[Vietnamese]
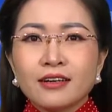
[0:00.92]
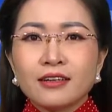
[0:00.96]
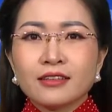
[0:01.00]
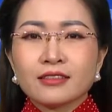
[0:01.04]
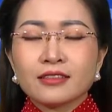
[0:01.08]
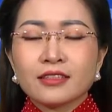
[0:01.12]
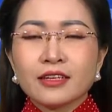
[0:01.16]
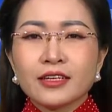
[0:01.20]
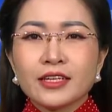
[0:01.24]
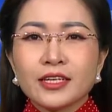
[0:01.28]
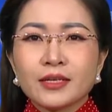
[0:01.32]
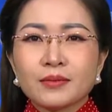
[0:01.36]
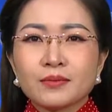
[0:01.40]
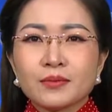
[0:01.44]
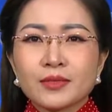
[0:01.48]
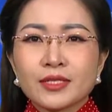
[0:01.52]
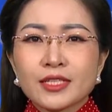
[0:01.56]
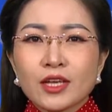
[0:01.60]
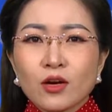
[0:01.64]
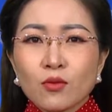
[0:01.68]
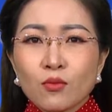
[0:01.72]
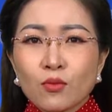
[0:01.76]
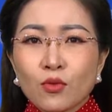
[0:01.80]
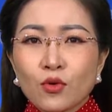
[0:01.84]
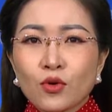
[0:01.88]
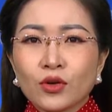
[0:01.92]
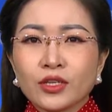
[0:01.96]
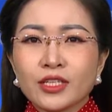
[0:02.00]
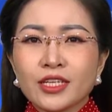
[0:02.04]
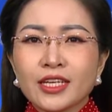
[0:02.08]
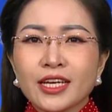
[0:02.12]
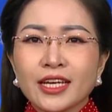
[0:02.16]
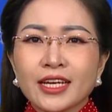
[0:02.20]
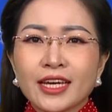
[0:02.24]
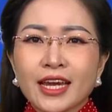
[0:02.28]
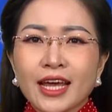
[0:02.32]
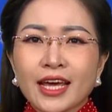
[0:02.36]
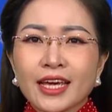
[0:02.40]
Ở thời điểm giao mùa
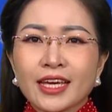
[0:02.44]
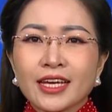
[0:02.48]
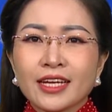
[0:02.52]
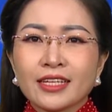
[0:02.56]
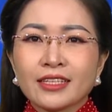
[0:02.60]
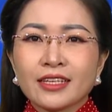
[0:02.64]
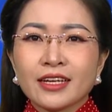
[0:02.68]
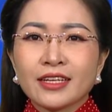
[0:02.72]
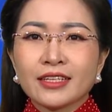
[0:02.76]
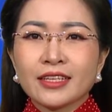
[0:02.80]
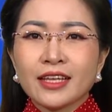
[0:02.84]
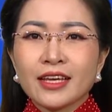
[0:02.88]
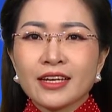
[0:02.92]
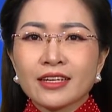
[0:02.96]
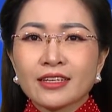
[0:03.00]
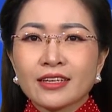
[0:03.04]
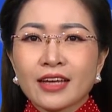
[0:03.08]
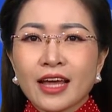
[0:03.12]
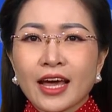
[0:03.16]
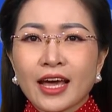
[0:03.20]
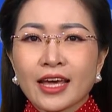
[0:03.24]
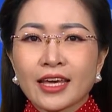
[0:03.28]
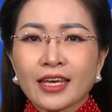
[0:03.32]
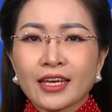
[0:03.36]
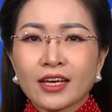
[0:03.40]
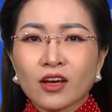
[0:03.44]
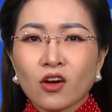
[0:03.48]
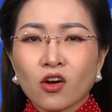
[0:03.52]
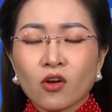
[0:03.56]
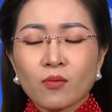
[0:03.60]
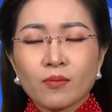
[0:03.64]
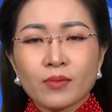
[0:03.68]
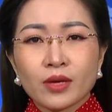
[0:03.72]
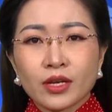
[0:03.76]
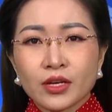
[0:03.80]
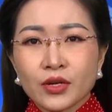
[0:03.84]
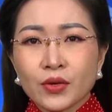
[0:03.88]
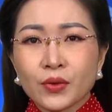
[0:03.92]
như hiện nay, thời tiết hay
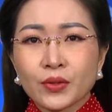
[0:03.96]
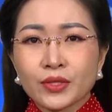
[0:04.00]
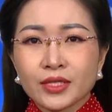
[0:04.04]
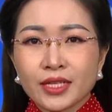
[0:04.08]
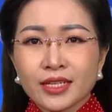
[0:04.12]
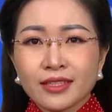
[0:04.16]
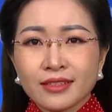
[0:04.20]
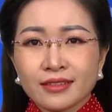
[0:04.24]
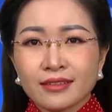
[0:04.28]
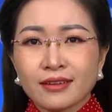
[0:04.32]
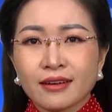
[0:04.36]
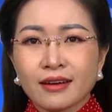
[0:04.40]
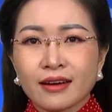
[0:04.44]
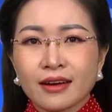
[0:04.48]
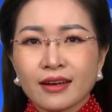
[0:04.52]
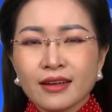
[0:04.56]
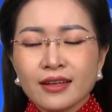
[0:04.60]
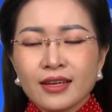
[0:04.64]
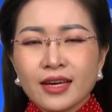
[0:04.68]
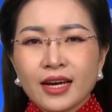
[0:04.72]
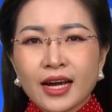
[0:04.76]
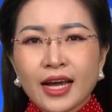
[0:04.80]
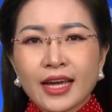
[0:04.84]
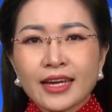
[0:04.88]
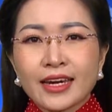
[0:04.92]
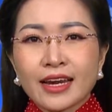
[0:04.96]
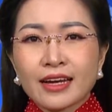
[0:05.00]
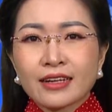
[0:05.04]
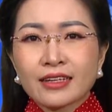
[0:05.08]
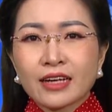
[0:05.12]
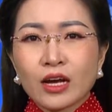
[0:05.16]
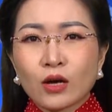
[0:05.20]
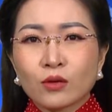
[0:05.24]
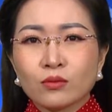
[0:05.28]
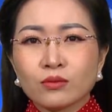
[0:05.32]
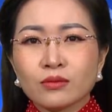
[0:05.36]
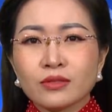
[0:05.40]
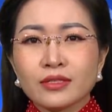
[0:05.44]
có biến đổi thất thường, ngày
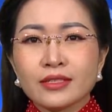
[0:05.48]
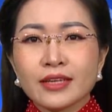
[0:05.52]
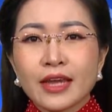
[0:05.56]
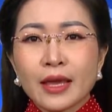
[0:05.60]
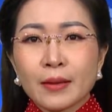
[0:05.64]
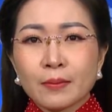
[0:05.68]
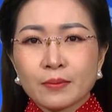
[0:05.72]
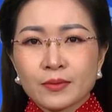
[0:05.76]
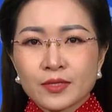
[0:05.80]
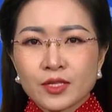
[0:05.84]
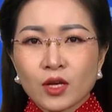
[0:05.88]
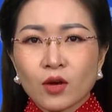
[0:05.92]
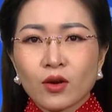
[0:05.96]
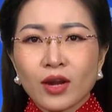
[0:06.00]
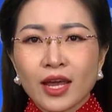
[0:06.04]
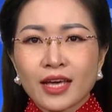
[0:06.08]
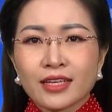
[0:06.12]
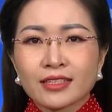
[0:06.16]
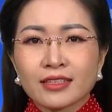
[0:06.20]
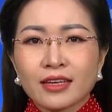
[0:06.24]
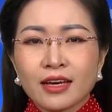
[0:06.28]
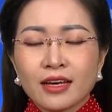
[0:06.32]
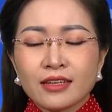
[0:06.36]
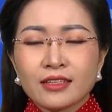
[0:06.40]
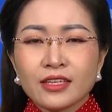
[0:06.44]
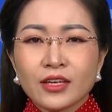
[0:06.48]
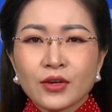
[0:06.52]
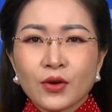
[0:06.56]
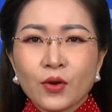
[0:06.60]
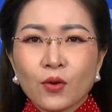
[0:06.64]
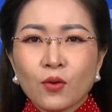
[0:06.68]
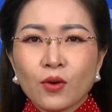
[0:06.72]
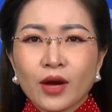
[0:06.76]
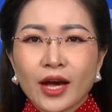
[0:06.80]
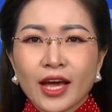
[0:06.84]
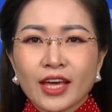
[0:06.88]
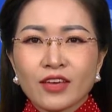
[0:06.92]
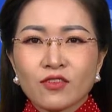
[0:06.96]
nắng nóng, đêm gió lạnh, nhiệt
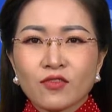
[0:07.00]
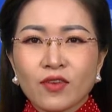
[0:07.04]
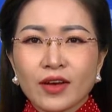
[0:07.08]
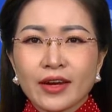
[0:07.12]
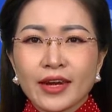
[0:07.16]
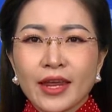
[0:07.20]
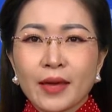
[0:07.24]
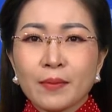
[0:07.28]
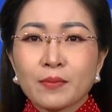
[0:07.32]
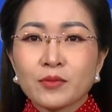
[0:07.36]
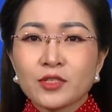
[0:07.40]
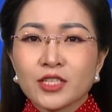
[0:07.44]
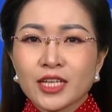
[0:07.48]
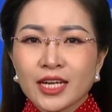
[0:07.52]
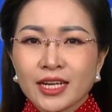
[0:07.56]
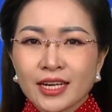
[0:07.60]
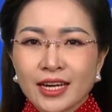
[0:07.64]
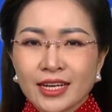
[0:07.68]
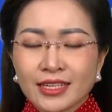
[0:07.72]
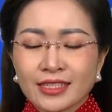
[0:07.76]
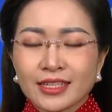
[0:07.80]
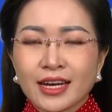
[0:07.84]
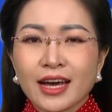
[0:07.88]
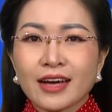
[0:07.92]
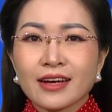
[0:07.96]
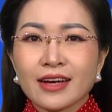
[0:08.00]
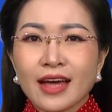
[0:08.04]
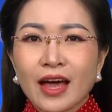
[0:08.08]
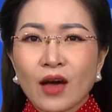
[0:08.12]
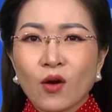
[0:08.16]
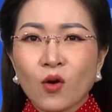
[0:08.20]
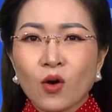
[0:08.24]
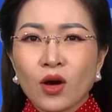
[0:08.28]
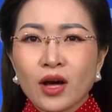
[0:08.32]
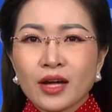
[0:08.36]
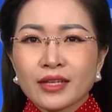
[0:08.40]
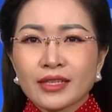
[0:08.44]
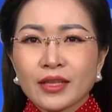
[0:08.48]
độ ngày và đêm chênh lệch khá
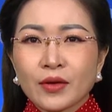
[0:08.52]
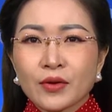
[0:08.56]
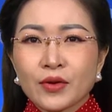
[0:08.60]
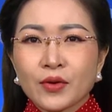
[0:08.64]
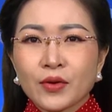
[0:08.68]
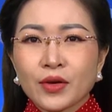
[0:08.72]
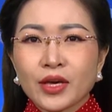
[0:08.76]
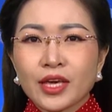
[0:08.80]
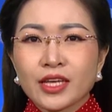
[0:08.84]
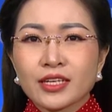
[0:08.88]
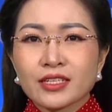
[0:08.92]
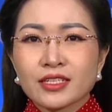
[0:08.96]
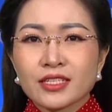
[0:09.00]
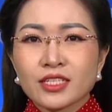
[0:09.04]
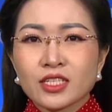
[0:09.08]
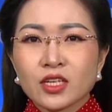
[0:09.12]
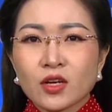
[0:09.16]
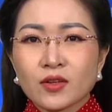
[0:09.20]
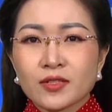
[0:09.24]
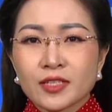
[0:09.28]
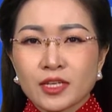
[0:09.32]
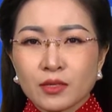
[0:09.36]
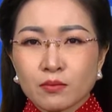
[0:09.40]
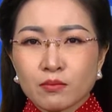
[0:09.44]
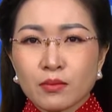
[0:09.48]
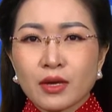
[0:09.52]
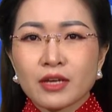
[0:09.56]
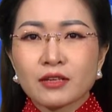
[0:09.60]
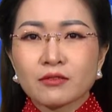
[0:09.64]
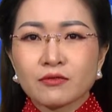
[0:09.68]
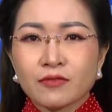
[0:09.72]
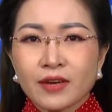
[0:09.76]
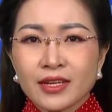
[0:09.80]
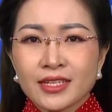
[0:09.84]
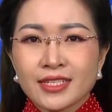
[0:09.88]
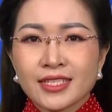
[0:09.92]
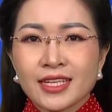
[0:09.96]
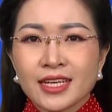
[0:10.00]
cao, tạo điều kiện cho dịch
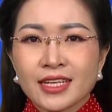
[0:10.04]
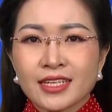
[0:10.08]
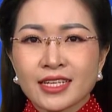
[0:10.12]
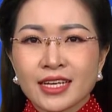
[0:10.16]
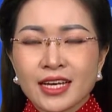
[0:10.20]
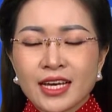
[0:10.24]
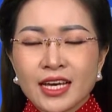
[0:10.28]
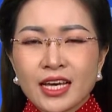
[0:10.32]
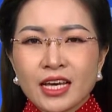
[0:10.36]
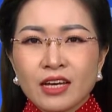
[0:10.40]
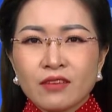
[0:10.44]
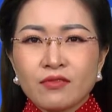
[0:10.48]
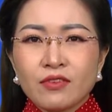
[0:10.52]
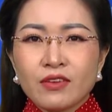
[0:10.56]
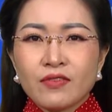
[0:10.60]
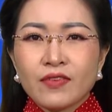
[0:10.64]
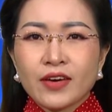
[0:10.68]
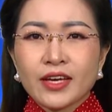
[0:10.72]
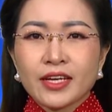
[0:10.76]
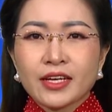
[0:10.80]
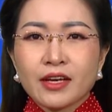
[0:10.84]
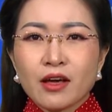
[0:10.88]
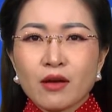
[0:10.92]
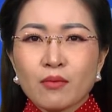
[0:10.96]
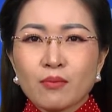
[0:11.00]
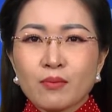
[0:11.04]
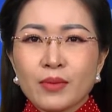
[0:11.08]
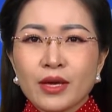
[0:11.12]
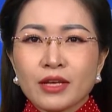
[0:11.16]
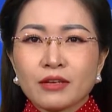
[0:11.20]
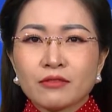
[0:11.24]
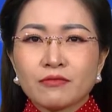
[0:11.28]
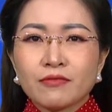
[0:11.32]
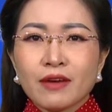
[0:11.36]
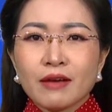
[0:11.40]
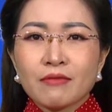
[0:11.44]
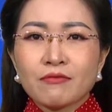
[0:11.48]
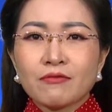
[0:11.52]
bệnh phát sinh. Vì vậy, các
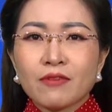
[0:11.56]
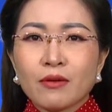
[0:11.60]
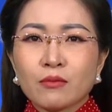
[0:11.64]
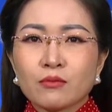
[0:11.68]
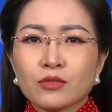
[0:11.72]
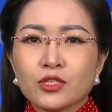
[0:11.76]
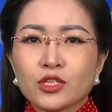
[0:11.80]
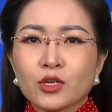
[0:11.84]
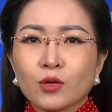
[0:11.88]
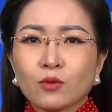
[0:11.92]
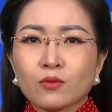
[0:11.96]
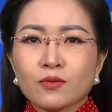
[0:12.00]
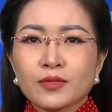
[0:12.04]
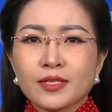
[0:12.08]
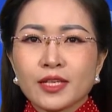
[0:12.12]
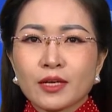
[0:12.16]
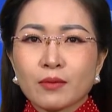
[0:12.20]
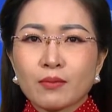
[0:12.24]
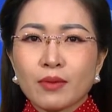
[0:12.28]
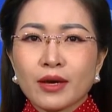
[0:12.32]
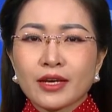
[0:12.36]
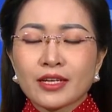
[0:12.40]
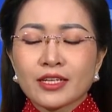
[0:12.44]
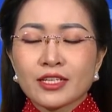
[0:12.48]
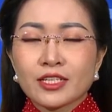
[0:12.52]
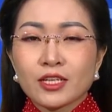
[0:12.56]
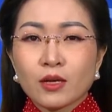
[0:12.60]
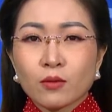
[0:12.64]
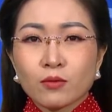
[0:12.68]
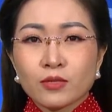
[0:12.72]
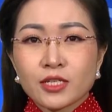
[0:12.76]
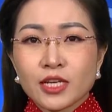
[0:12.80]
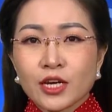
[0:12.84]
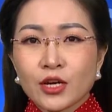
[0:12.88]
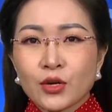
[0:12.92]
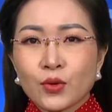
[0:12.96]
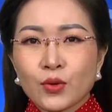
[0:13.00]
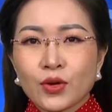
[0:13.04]
biện pháp phòng chống dịch bệnh
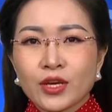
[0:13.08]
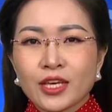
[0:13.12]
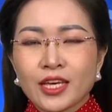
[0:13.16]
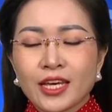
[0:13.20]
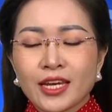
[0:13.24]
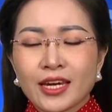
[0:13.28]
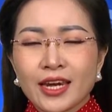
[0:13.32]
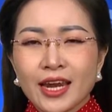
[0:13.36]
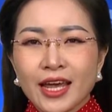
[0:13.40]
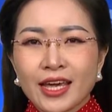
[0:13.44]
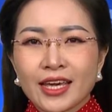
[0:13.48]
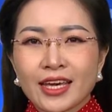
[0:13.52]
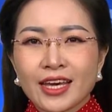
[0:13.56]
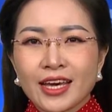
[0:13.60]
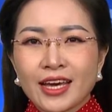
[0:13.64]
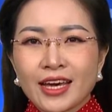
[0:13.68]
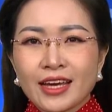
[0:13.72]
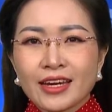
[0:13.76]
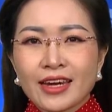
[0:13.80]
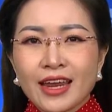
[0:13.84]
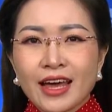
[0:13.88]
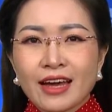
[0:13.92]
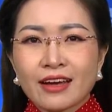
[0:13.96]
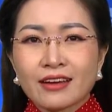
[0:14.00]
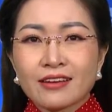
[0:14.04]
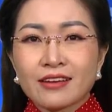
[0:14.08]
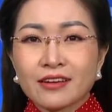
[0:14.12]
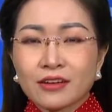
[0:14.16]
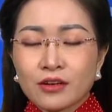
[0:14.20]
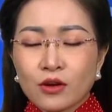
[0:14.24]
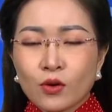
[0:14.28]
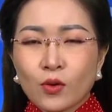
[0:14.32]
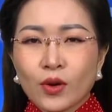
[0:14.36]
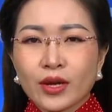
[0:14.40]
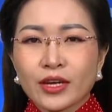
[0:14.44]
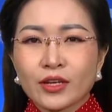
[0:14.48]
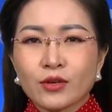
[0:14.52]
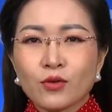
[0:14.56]
trong chăn nuôi hiện nay đang được
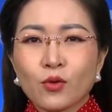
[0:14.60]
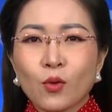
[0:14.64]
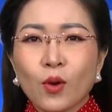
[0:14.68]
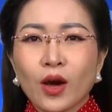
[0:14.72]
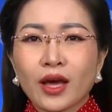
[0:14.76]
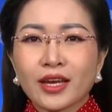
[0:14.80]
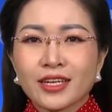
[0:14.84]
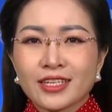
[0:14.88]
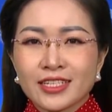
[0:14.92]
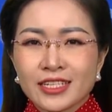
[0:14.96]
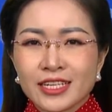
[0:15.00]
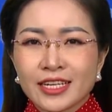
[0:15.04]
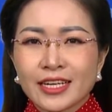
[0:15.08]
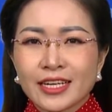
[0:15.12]
cơ quan hữu quan